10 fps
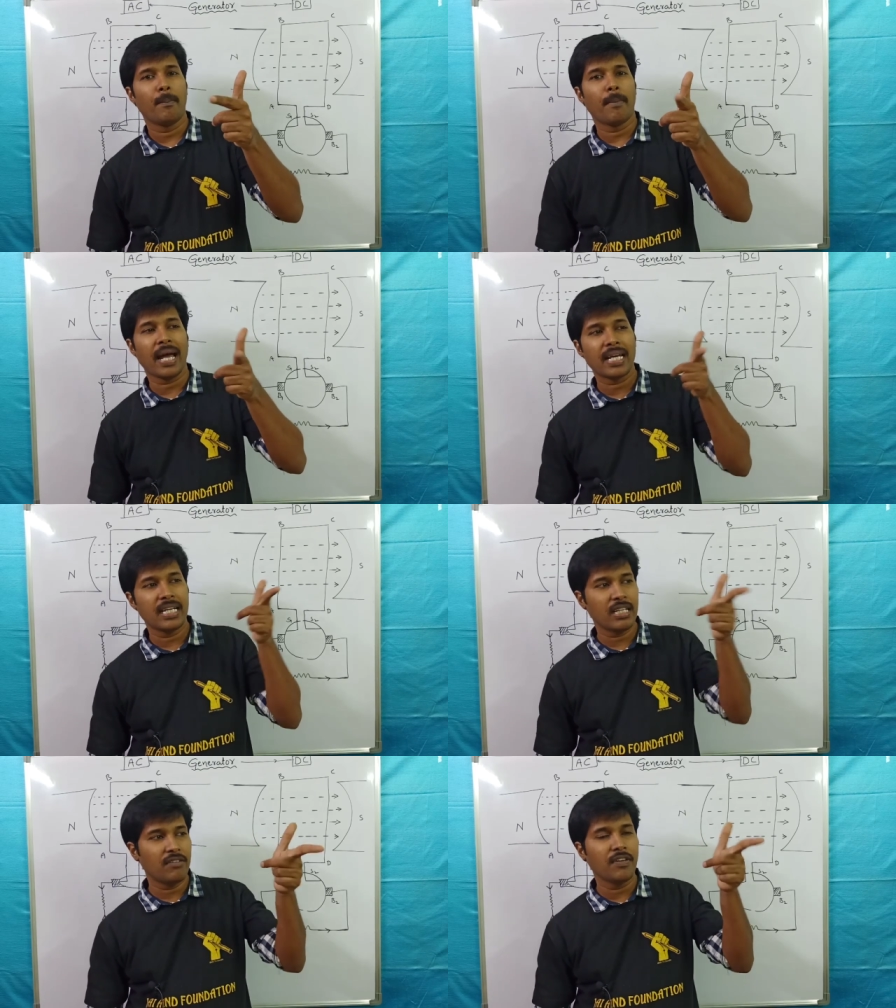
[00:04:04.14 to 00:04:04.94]

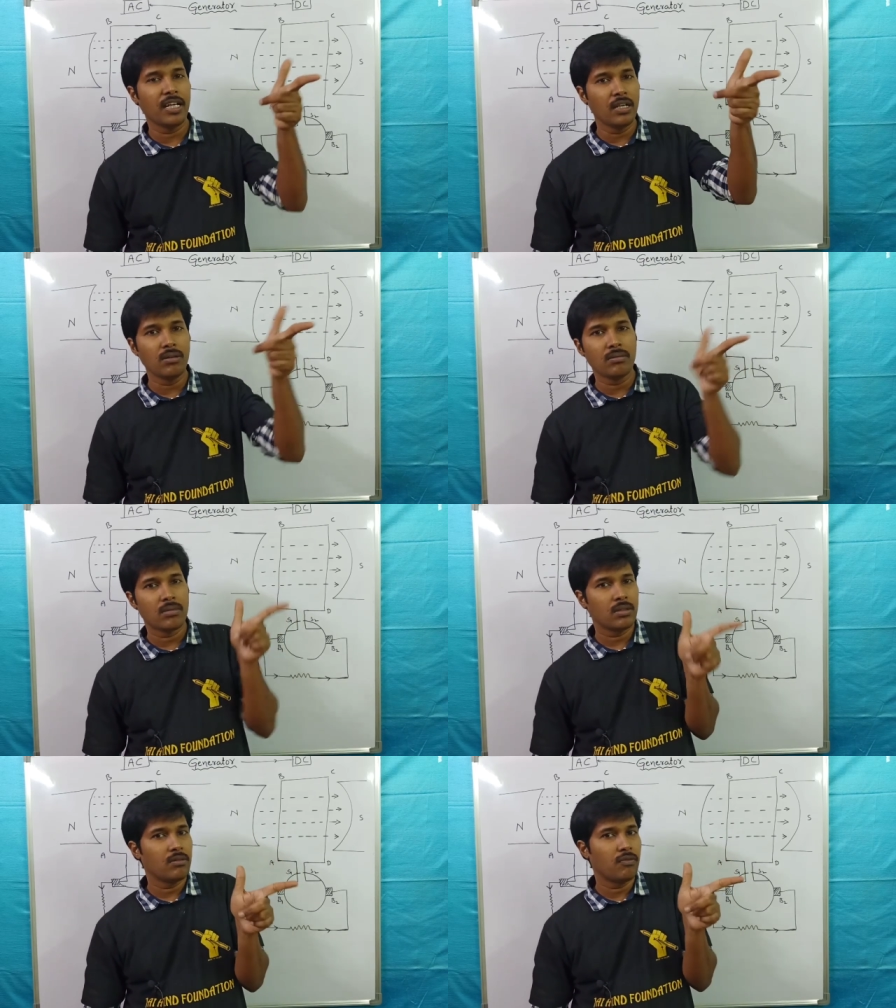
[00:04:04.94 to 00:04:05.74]
మ్యాగ్నెటిక్ ఫీల్డ్
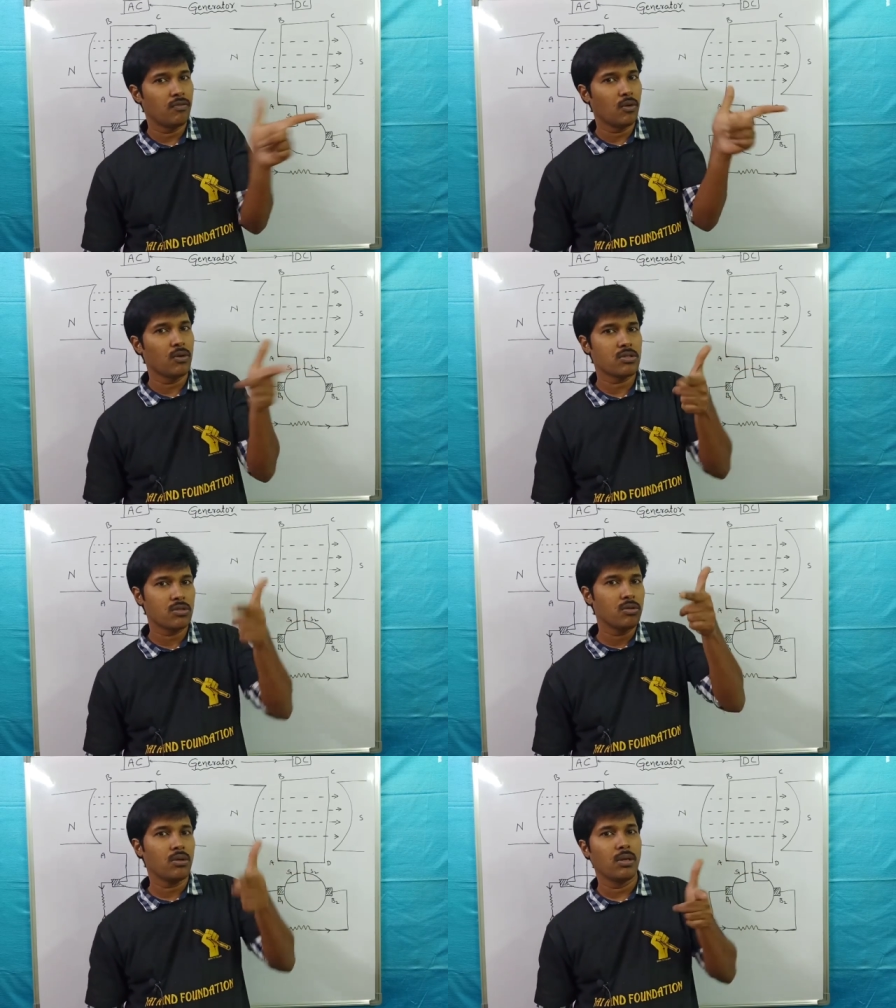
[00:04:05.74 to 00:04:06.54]

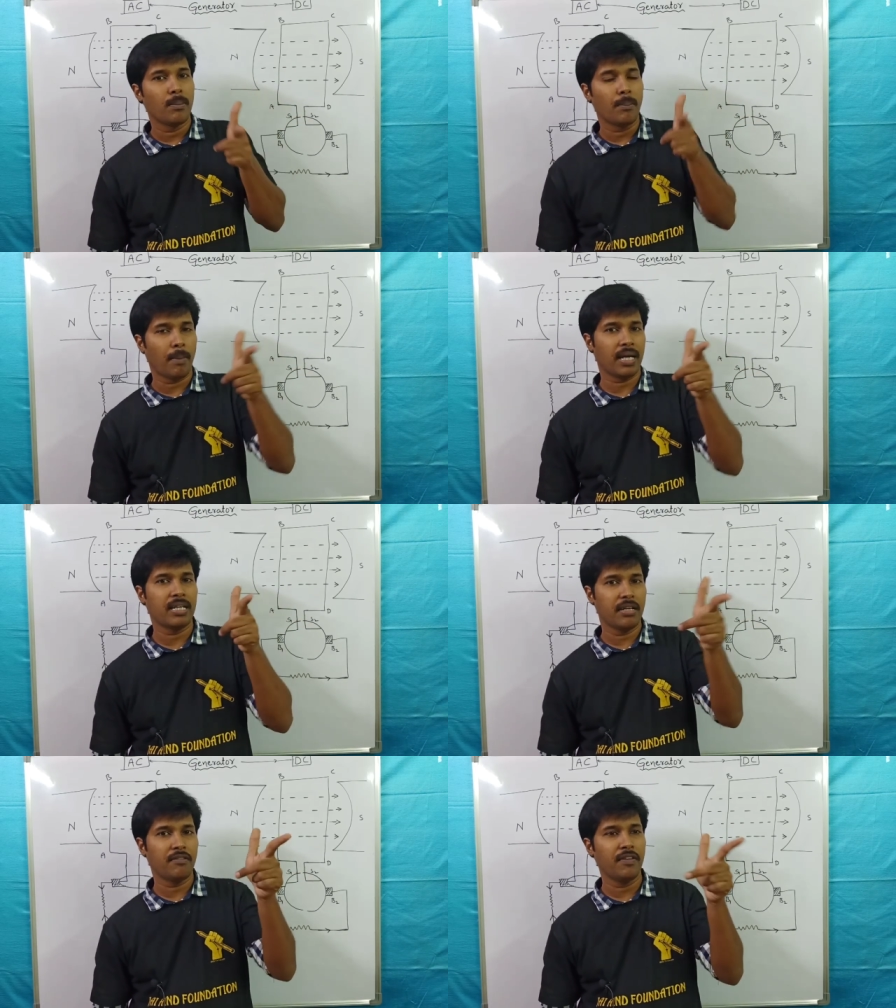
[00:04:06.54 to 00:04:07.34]
ఫోర్సు
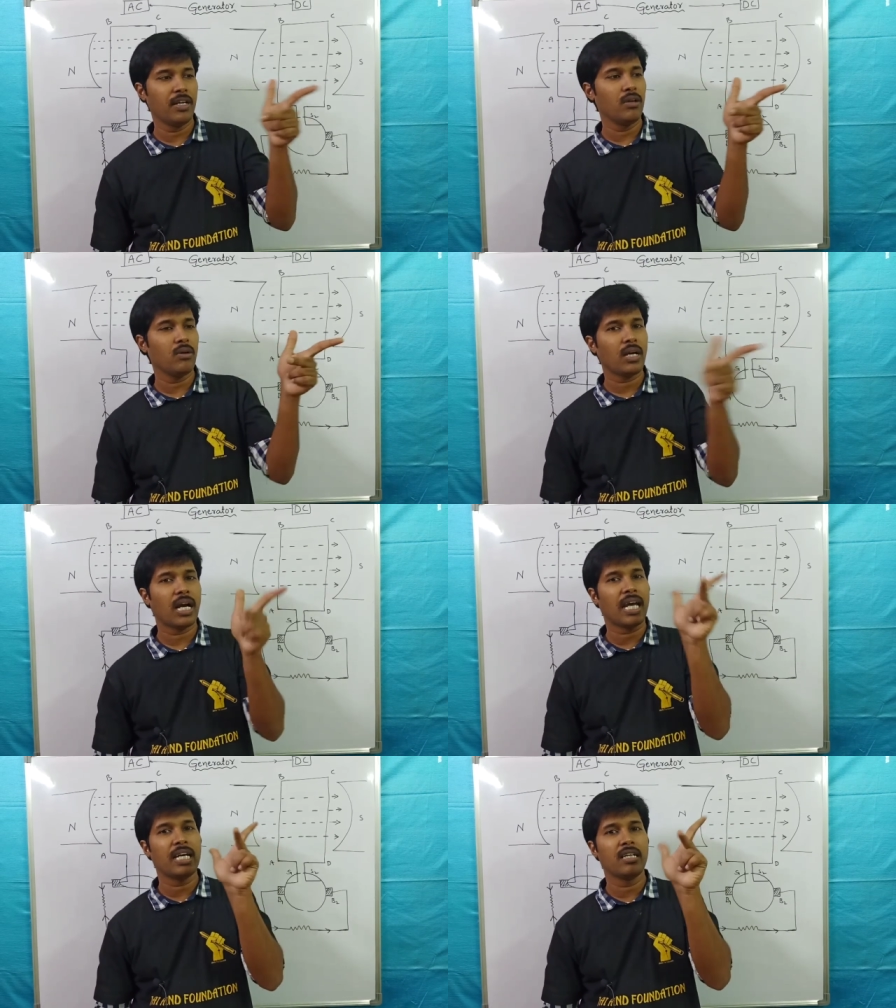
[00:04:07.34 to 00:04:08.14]
మ్యాగ్నెటిక్ ఫీల్డ్
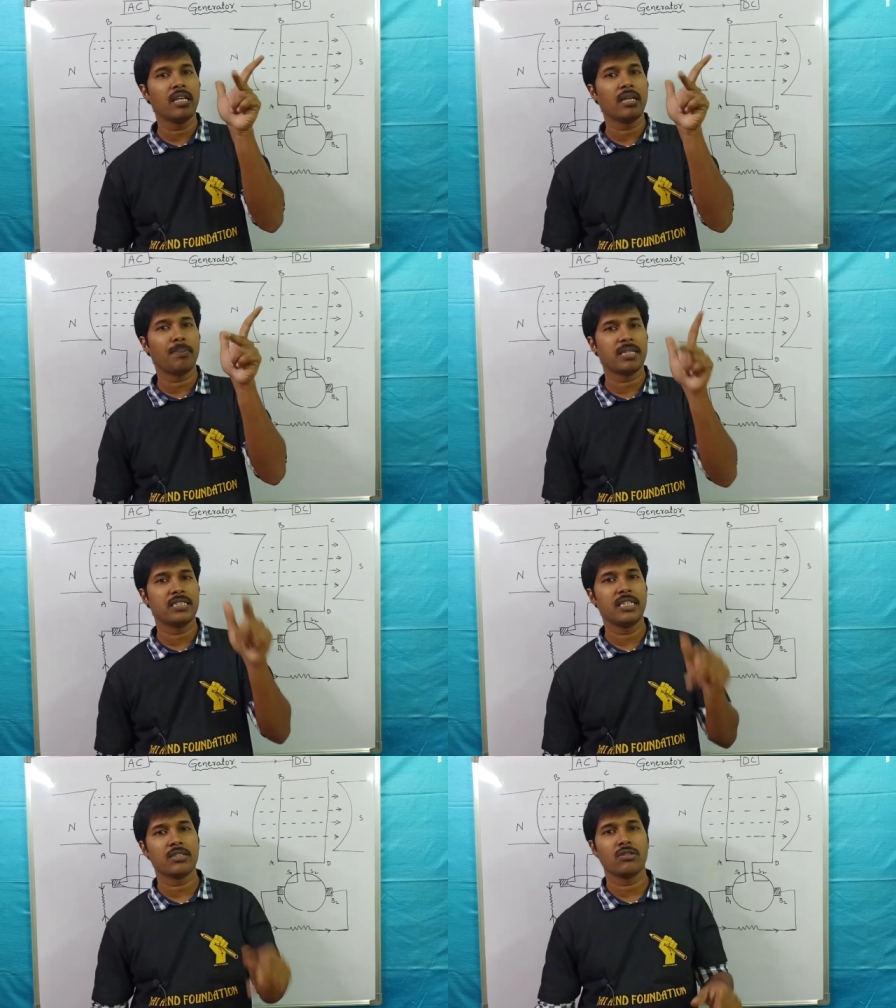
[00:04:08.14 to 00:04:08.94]
కరెంట్ని
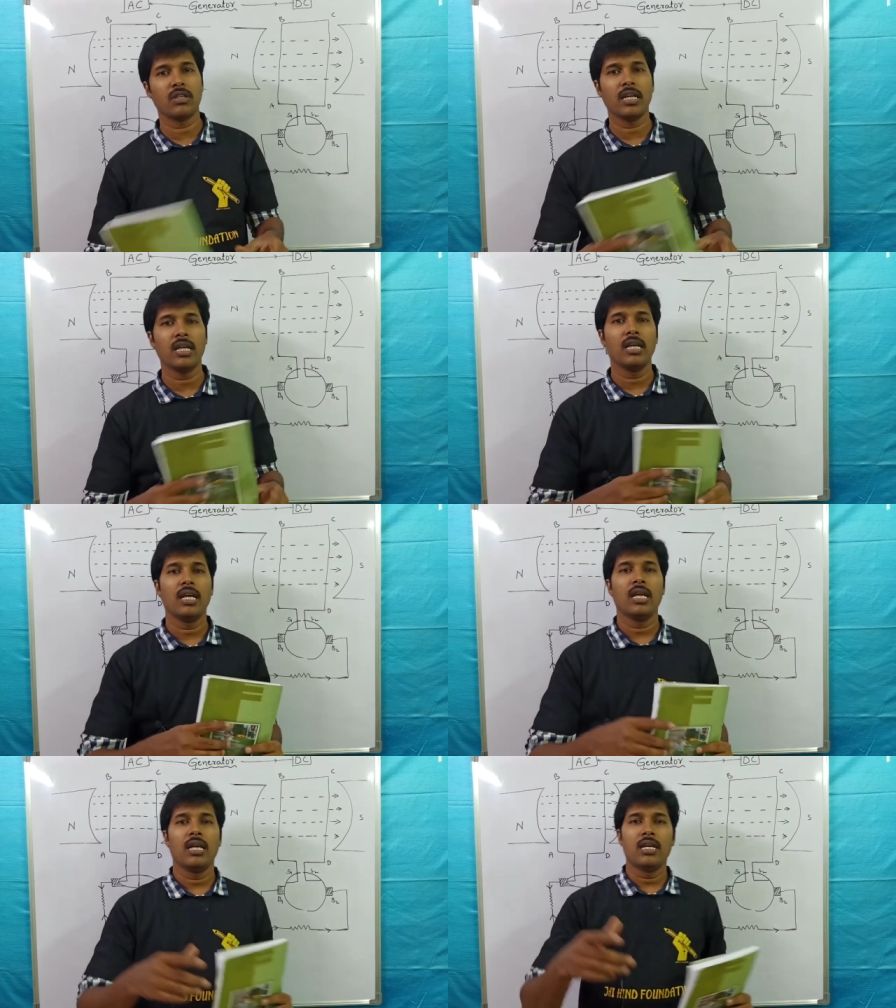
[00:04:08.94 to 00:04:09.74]
రిప్రజెంట్ చేస్తుంది
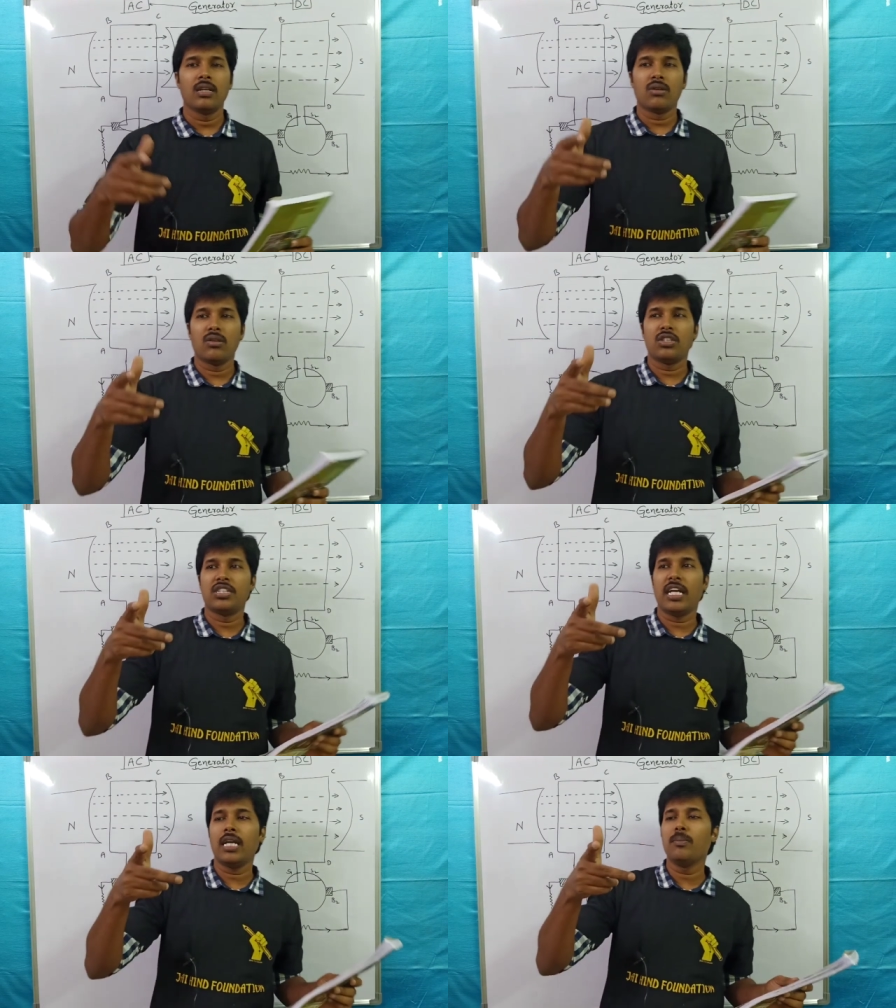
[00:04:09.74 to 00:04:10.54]
కొన్ని
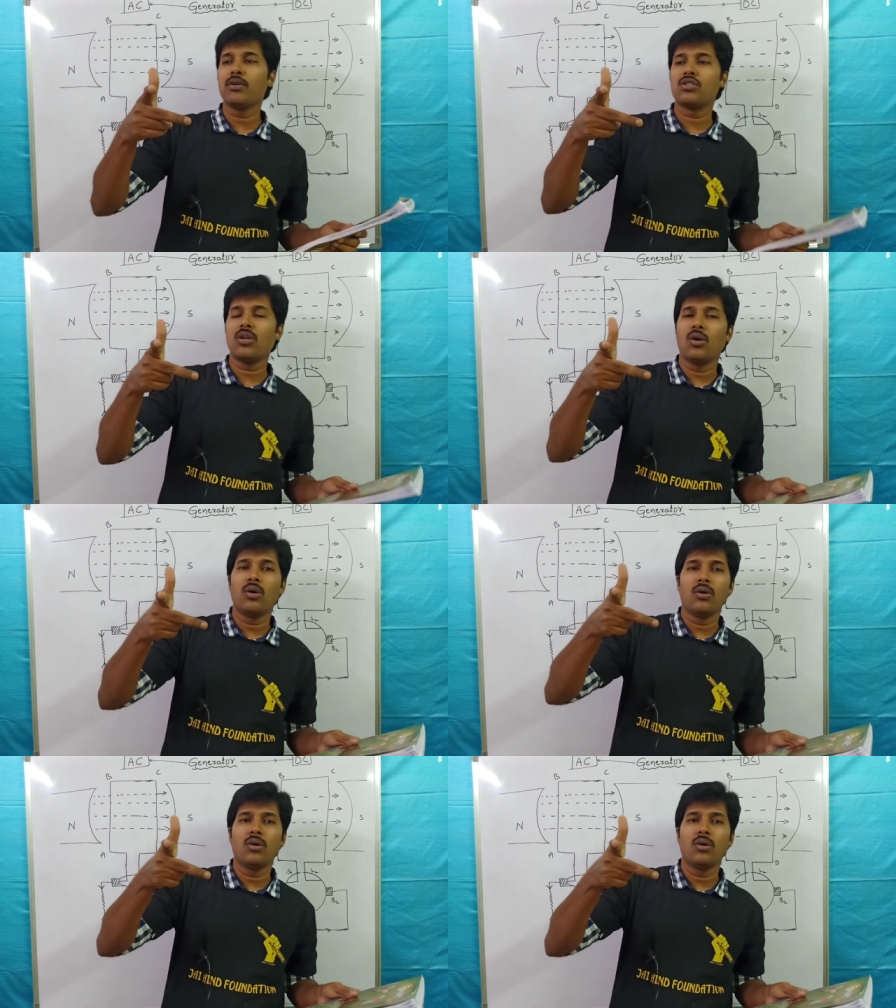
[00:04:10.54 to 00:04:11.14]
స్టేట్ బుక్స్లో